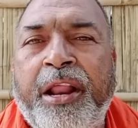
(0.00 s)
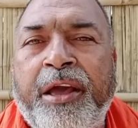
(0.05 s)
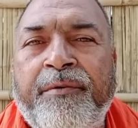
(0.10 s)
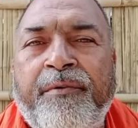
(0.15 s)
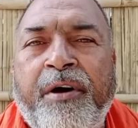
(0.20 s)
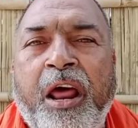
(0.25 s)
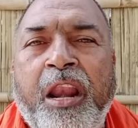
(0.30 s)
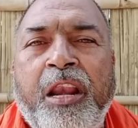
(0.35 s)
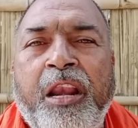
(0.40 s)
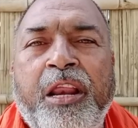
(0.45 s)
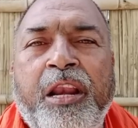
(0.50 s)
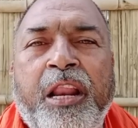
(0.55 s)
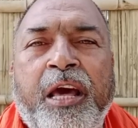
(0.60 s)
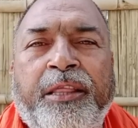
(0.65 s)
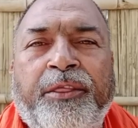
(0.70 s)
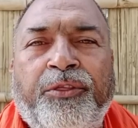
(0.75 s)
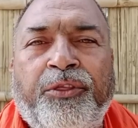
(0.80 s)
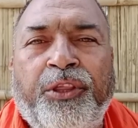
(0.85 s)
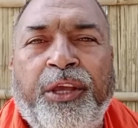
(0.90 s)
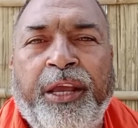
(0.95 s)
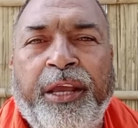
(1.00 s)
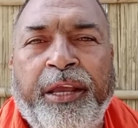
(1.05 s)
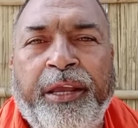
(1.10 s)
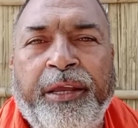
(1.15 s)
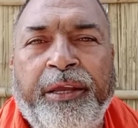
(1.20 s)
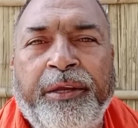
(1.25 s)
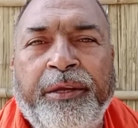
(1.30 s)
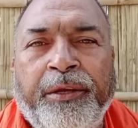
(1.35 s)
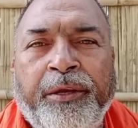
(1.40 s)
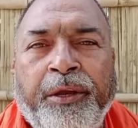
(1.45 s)
वाले लगते हैं
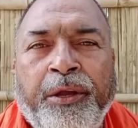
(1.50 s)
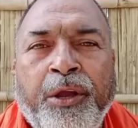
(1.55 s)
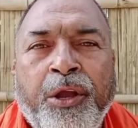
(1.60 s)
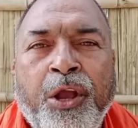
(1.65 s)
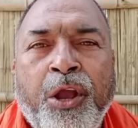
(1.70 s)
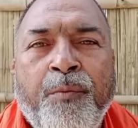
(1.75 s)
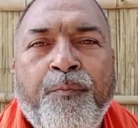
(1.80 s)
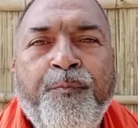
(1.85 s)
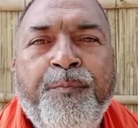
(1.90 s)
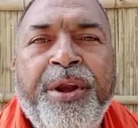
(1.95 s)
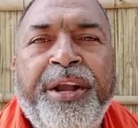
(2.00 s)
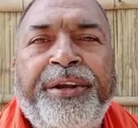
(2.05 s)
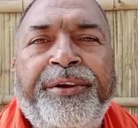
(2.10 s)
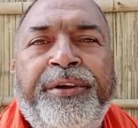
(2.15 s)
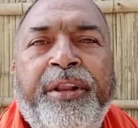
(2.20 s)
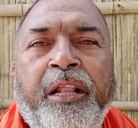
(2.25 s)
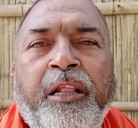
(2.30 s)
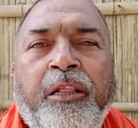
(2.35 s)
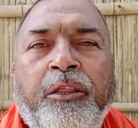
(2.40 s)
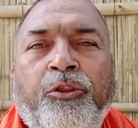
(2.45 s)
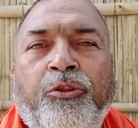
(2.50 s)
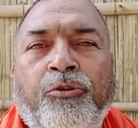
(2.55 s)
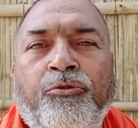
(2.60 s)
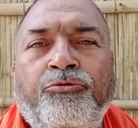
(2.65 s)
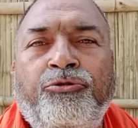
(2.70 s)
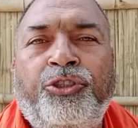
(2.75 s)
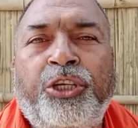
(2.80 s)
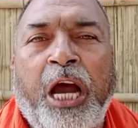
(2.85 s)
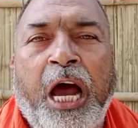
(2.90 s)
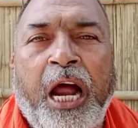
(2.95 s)
मिडल तो
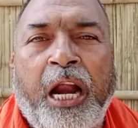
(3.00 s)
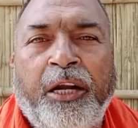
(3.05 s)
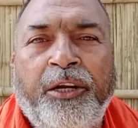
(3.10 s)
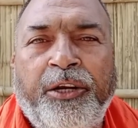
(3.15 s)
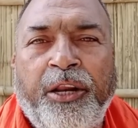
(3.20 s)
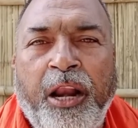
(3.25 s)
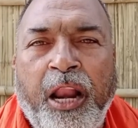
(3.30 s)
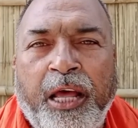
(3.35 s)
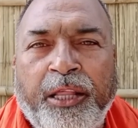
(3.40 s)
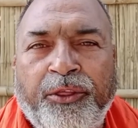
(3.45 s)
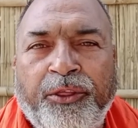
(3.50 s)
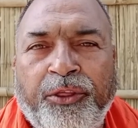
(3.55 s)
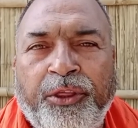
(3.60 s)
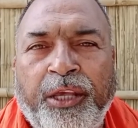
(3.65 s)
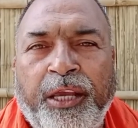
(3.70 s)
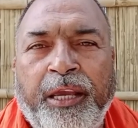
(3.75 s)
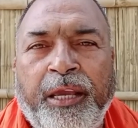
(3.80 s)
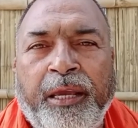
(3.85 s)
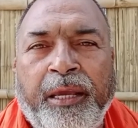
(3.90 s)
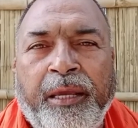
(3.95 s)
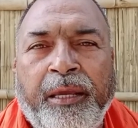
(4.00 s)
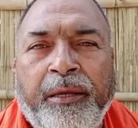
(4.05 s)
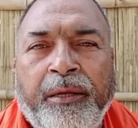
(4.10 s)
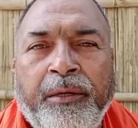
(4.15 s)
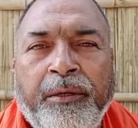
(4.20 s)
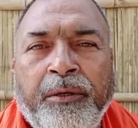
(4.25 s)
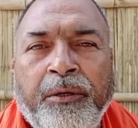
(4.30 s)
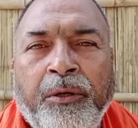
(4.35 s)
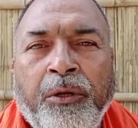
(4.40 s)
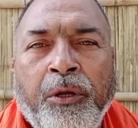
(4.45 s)
जाट लगते हैं
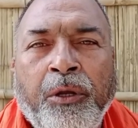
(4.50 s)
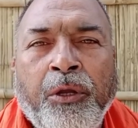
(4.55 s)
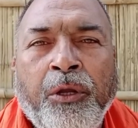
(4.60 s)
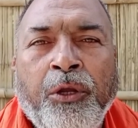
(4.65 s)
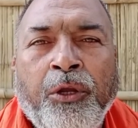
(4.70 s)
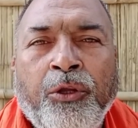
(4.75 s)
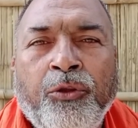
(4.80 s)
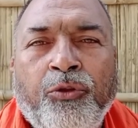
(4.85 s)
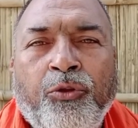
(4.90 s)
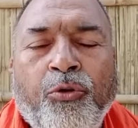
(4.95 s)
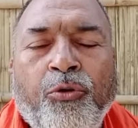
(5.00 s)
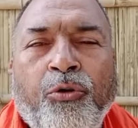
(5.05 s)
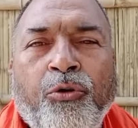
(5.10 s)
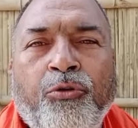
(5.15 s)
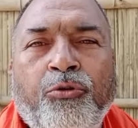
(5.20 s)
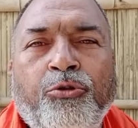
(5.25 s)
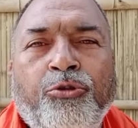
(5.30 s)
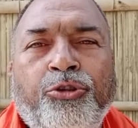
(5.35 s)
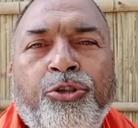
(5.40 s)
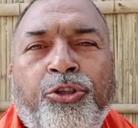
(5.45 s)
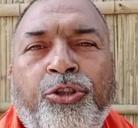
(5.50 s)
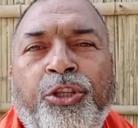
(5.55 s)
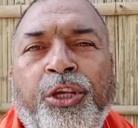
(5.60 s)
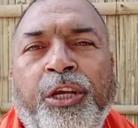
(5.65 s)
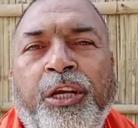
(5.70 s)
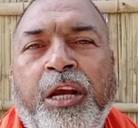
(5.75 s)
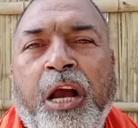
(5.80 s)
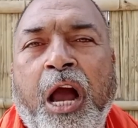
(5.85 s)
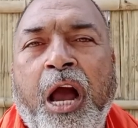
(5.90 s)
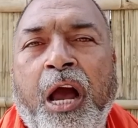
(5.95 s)
तो कुश्ती
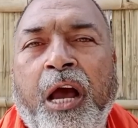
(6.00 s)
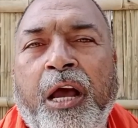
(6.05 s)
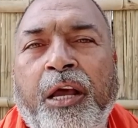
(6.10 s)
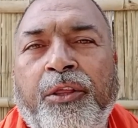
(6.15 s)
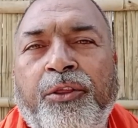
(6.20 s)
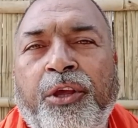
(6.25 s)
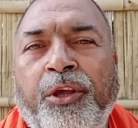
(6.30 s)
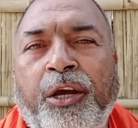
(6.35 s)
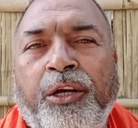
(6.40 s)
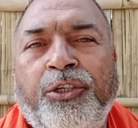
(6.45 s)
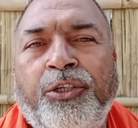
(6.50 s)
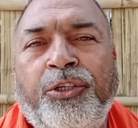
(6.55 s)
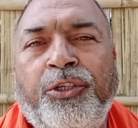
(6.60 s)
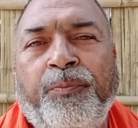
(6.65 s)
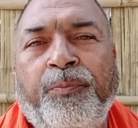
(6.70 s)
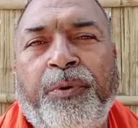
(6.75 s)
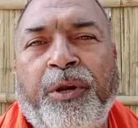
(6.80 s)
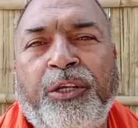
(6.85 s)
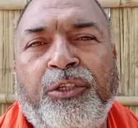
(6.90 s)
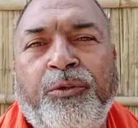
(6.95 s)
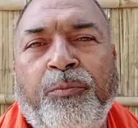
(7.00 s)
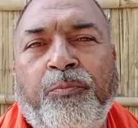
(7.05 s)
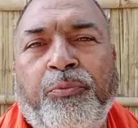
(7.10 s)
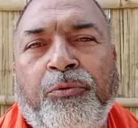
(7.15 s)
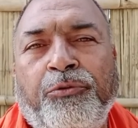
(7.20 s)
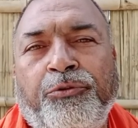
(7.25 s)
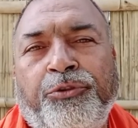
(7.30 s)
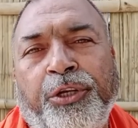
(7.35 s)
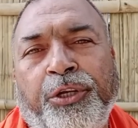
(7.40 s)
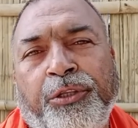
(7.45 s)
का अध्यक्ष
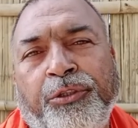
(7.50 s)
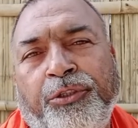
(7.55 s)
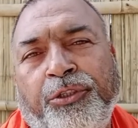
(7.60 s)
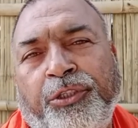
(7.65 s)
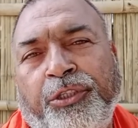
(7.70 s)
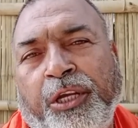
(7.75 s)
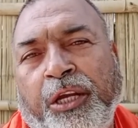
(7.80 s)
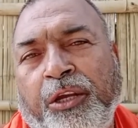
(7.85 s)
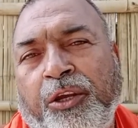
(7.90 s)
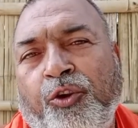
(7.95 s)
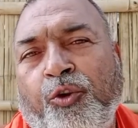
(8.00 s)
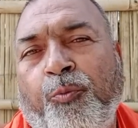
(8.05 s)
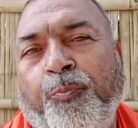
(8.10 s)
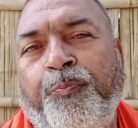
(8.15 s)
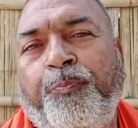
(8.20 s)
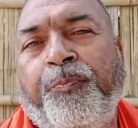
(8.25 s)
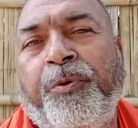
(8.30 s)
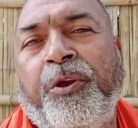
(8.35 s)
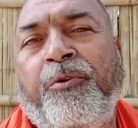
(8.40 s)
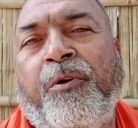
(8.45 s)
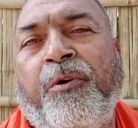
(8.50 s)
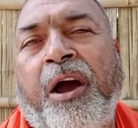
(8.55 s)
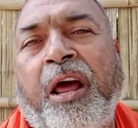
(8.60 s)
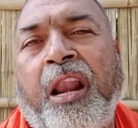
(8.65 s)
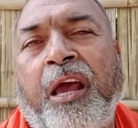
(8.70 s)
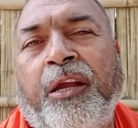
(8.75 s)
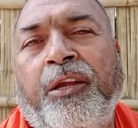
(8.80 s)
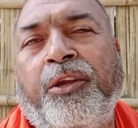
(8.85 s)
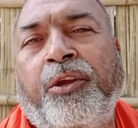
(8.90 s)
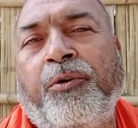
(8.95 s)
ब्रजभूषण सिंह यूपी
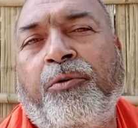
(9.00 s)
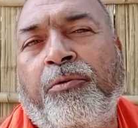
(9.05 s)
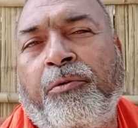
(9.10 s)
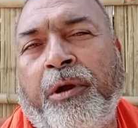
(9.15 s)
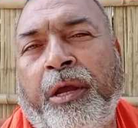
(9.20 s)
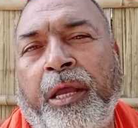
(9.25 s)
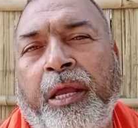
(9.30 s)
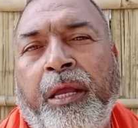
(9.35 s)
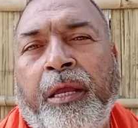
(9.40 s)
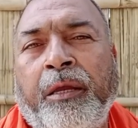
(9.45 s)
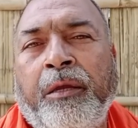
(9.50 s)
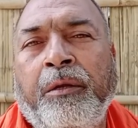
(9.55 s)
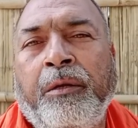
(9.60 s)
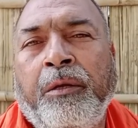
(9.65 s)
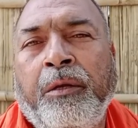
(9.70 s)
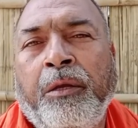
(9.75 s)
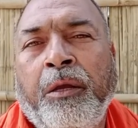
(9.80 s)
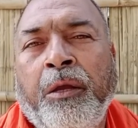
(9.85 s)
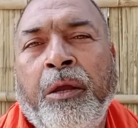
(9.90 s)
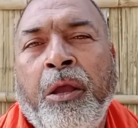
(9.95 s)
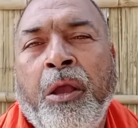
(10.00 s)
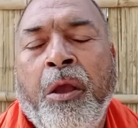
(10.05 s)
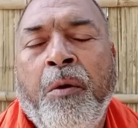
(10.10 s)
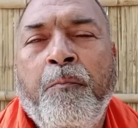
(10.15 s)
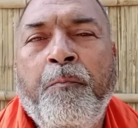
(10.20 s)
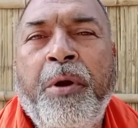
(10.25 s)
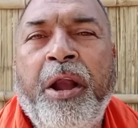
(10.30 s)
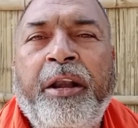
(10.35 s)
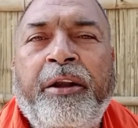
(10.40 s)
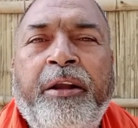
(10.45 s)
वाला क्यों है
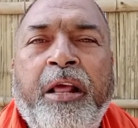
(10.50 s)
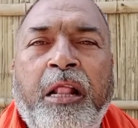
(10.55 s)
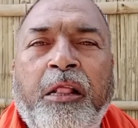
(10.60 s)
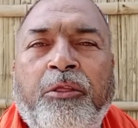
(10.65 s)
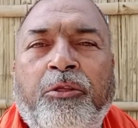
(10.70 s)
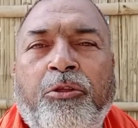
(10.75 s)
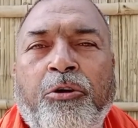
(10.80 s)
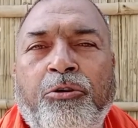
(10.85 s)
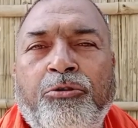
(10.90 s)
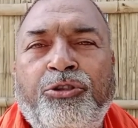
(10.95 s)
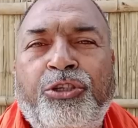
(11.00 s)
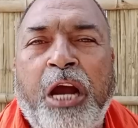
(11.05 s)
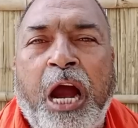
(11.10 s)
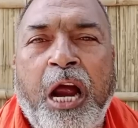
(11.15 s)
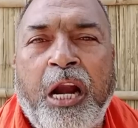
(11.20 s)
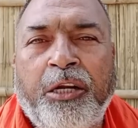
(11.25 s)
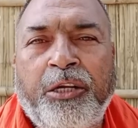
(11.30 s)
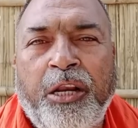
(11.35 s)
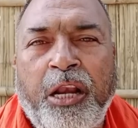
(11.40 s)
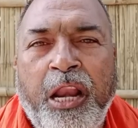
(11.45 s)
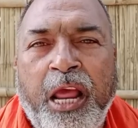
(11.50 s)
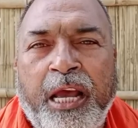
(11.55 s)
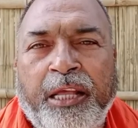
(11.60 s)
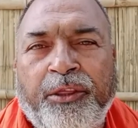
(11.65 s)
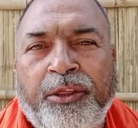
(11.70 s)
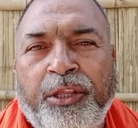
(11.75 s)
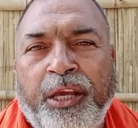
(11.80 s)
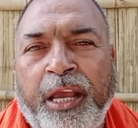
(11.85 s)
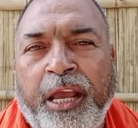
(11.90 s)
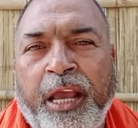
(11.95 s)
मिडल तो जाट
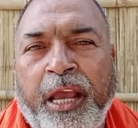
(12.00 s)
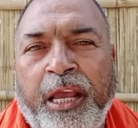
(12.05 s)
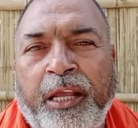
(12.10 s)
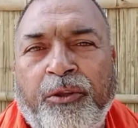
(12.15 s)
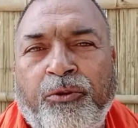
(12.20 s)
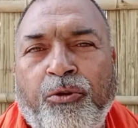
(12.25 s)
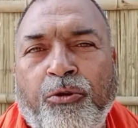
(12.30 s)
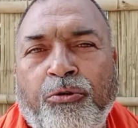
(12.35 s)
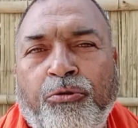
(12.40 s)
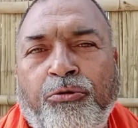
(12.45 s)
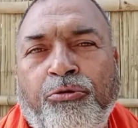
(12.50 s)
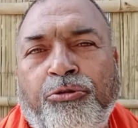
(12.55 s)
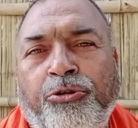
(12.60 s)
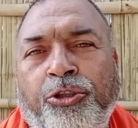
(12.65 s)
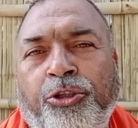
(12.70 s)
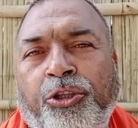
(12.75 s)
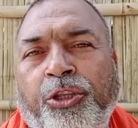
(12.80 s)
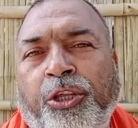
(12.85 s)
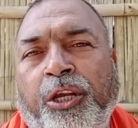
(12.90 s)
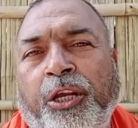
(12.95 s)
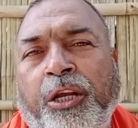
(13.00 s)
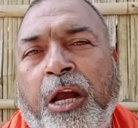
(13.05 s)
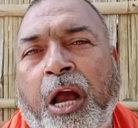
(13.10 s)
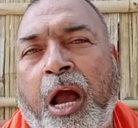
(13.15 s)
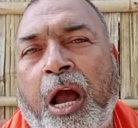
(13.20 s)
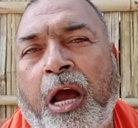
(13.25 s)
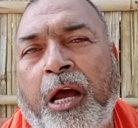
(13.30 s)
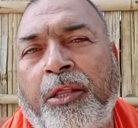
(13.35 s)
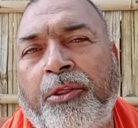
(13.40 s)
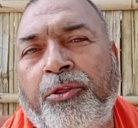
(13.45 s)
लेते हैं तो कुश्ती का
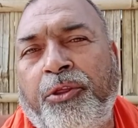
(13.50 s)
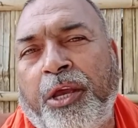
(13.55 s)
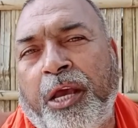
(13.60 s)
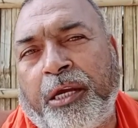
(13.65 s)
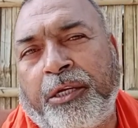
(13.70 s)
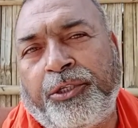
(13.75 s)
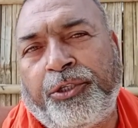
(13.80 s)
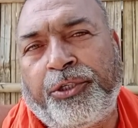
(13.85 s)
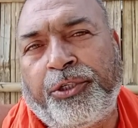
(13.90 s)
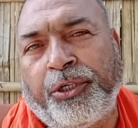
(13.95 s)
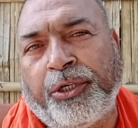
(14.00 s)
अध्यक्ष